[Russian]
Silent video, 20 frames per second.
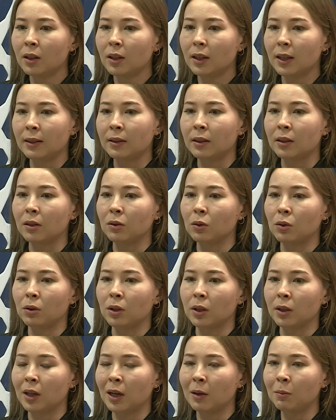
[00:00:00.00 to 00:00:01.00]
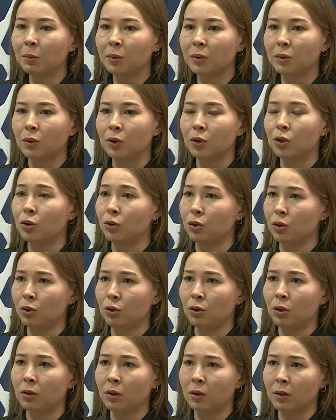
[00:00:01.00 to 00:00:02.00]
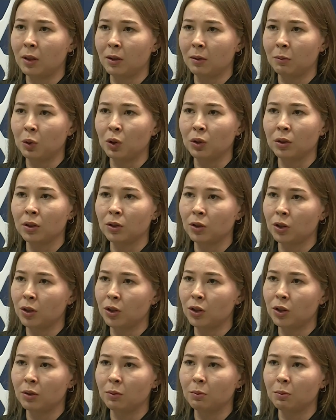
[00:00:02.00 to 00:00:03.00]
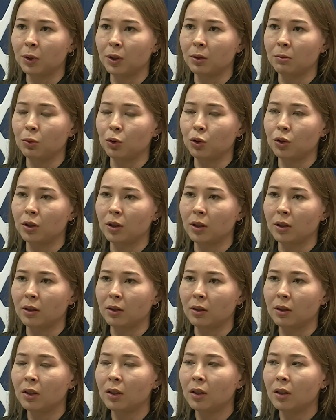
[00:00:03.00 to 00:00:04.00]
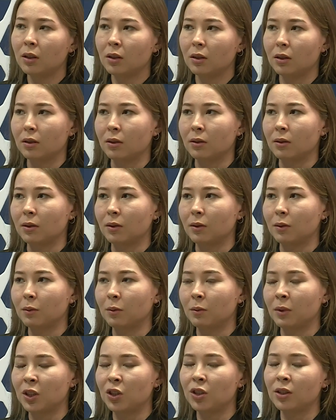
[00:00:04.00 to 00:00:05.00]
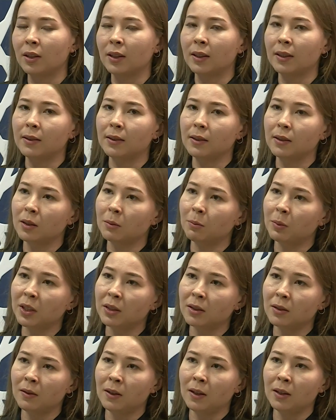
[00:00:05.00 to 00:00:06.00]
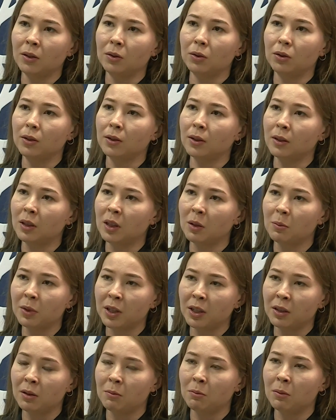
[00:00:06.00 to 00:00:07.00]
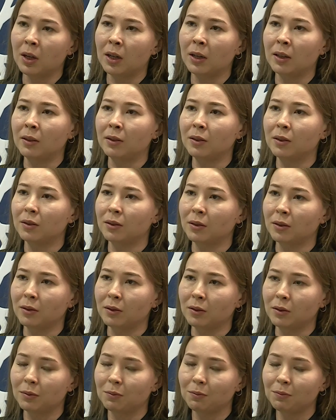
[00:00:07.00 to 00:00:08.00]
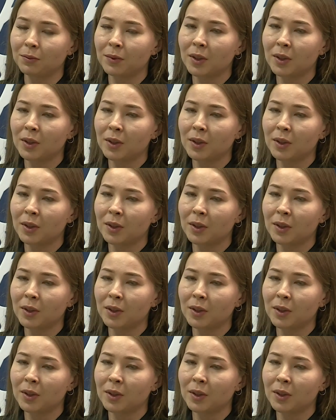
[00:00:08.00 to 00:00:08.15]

это такой этап, очень тяжелый для многих женщин, потому что а, начинается сопротивление, то есть он не принимает, а,